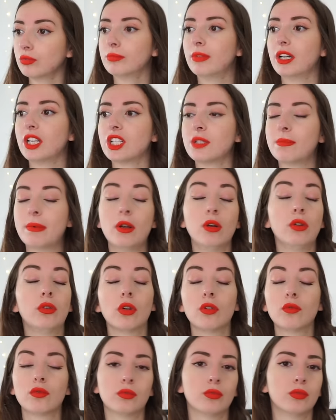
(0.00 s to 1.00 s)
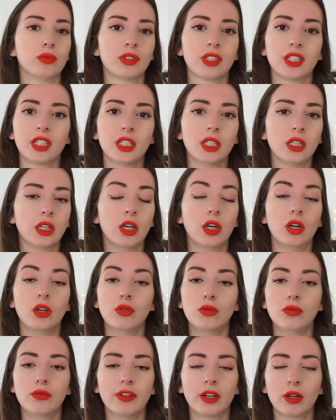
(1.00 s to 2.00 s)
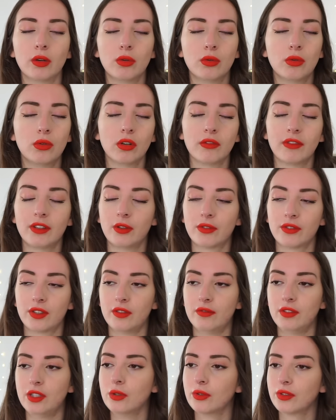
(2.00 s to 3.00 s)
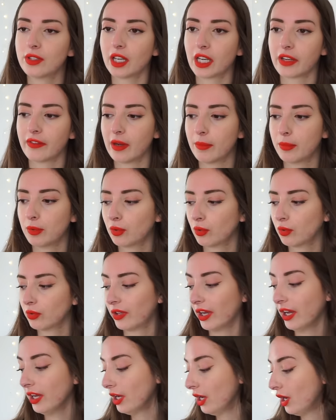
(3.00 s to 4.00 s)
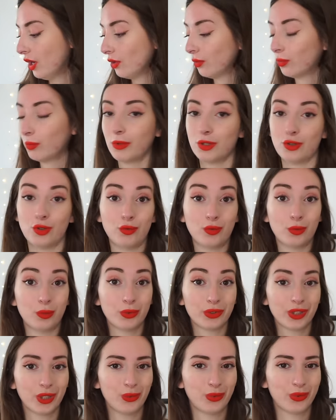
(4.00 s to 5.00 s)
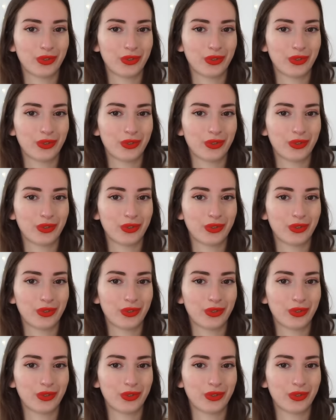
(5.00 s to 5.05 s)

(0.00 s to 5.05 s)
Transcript: donc bah, j'ai pas eu le temps de vous montrer, euh, de vous faire le haul en fait dans cette vidéo, ça arrivait un peu trop tard. Donc bah, je vais vous montrer tout